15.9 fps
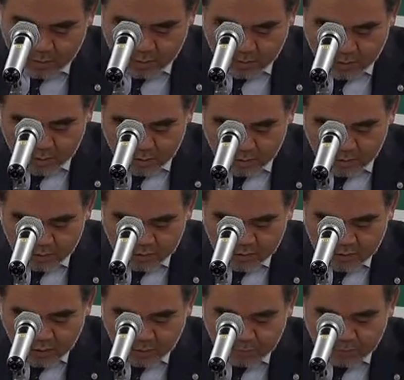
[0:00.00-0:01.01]
えー、
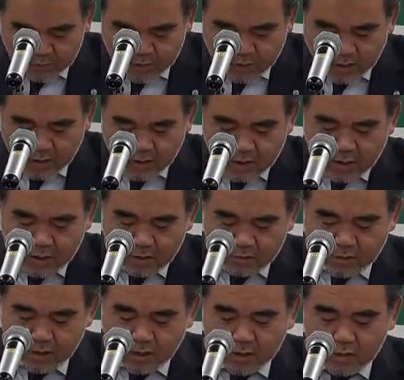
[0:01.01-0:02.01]
生物圏科
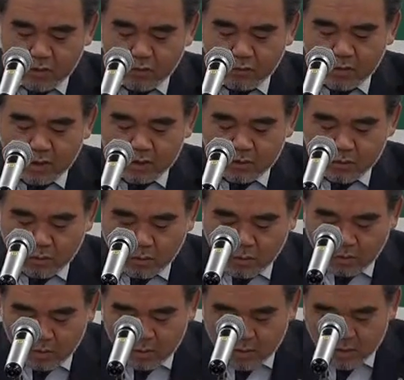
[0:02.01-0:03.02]
学研究科
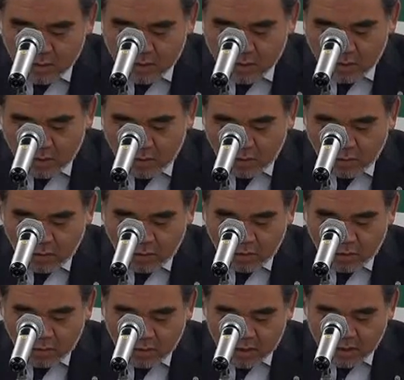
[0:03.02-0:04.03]
と
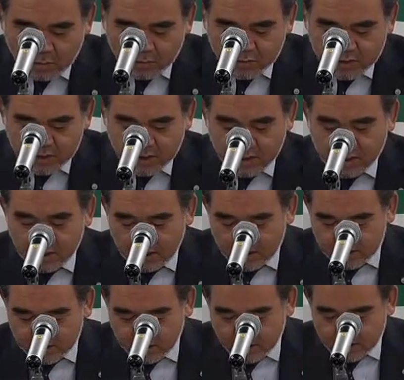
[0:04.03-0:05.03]
株式
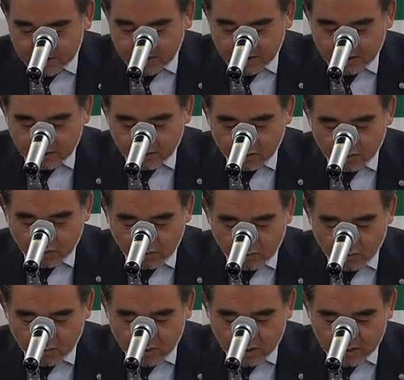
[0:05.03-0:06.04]
会社アジカンとの
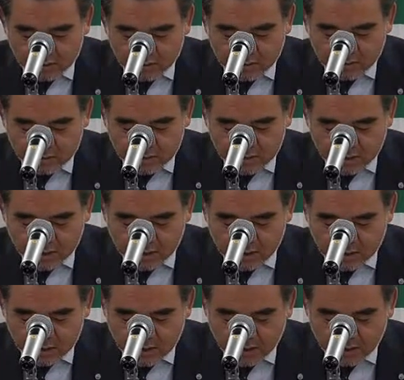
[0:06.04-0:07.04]
包括
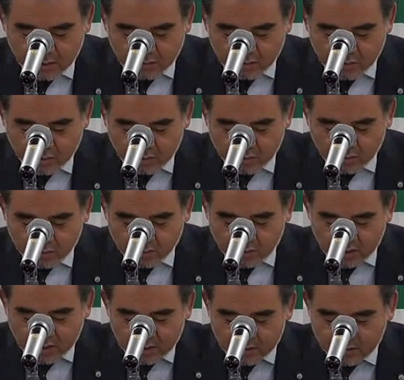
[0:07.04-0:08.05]
的研究協力
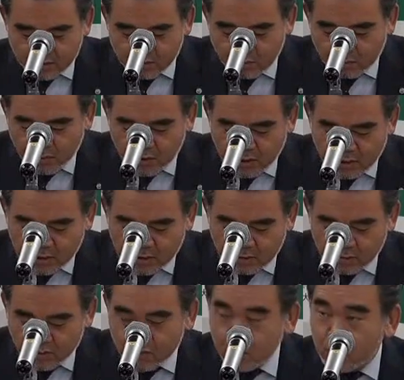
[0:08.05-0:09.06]
に関する覚
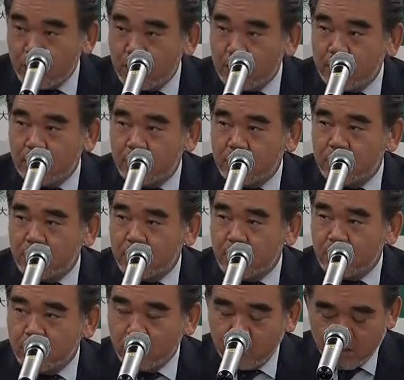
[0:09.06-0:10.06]
書の調印につい
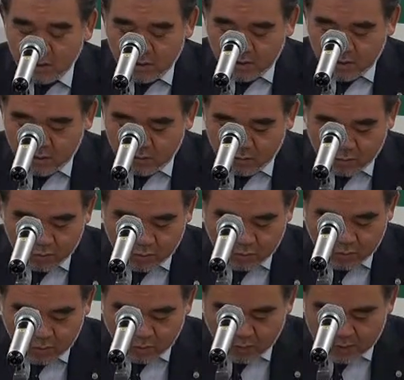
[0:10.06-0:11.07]
てというこ
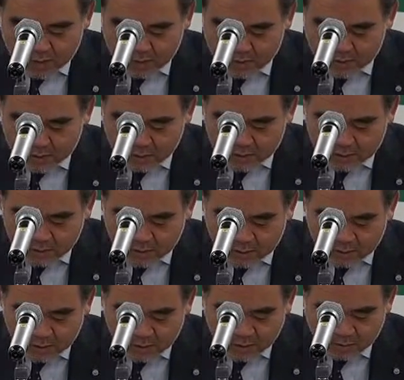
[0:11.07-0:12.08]
とでお話しさせ
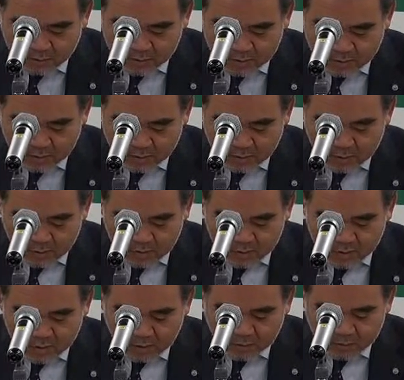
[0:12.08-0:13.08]
ていただきます。
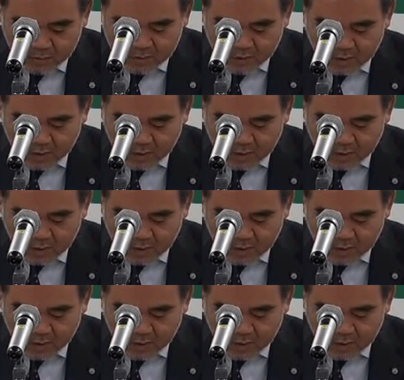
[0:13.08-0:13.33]
生物